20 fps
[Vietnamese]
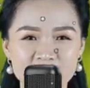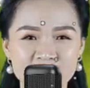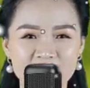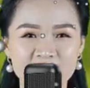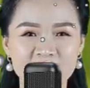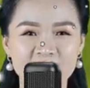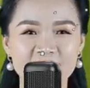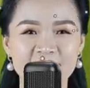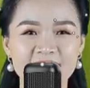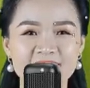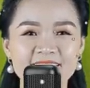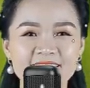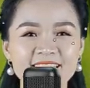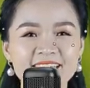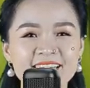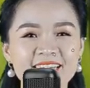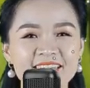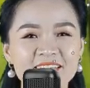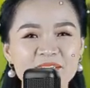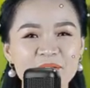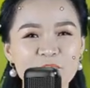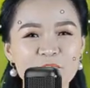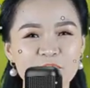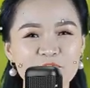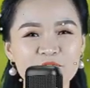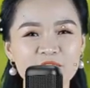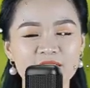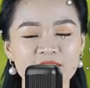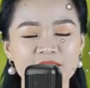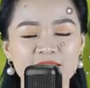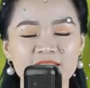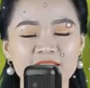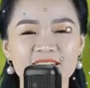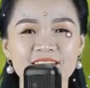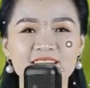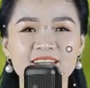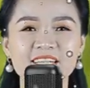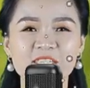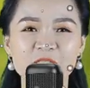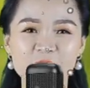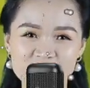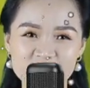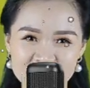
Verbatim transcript: Quý bạn chớ nên góp vốn làm ăn